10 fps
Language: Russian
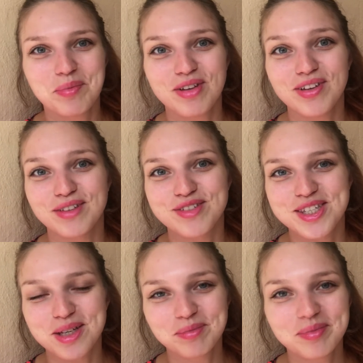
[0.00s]
Привет
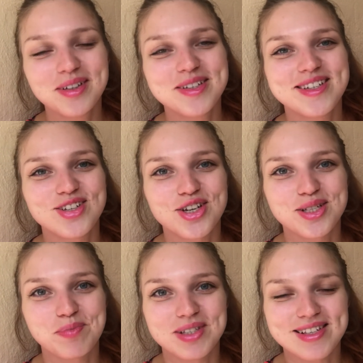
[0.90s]
всем!
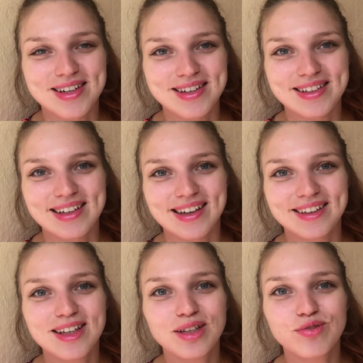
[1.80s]
Сейчас специально для
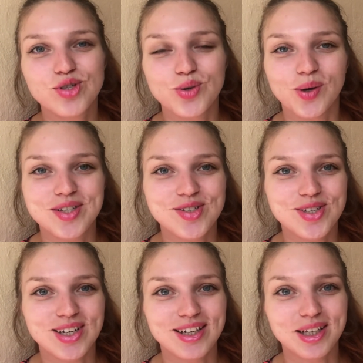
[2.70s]
канала все о
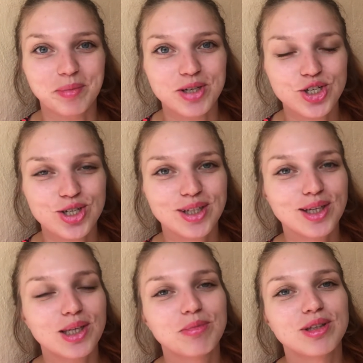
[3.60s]
стиральных
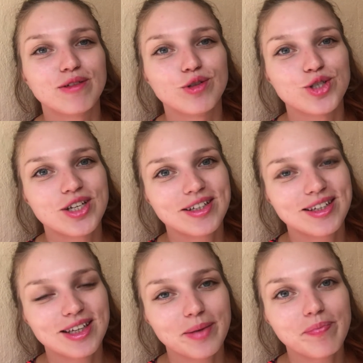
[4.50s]
машинах и бытовой
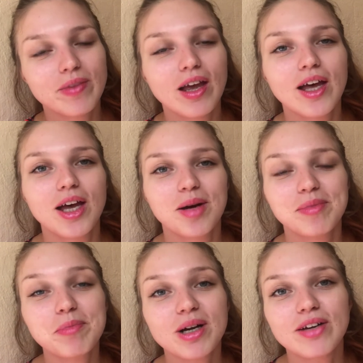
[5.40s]
технике.
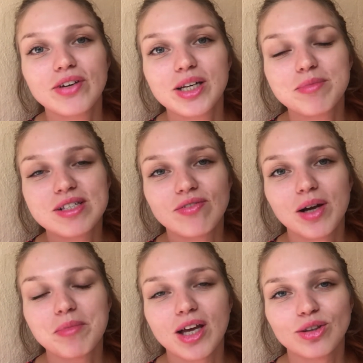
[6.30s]
Мы поговорим с
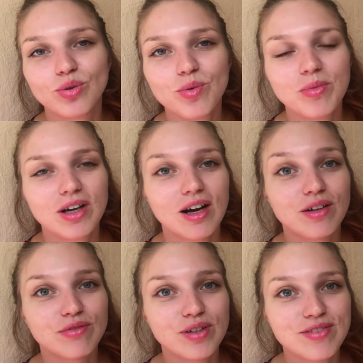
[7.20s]
вами о том,
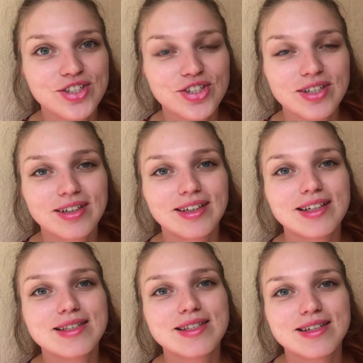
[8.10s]
как вывести
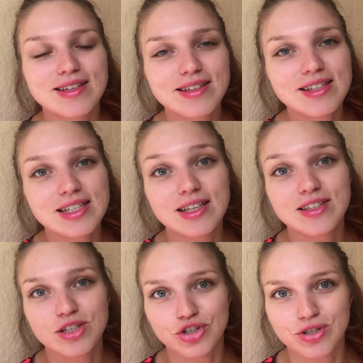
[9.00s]
глицерин с
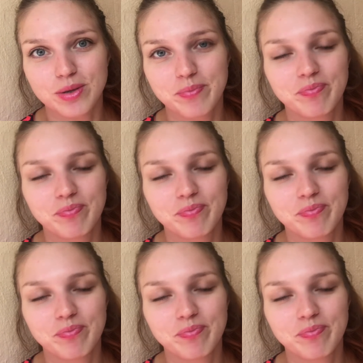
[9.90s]
одежды.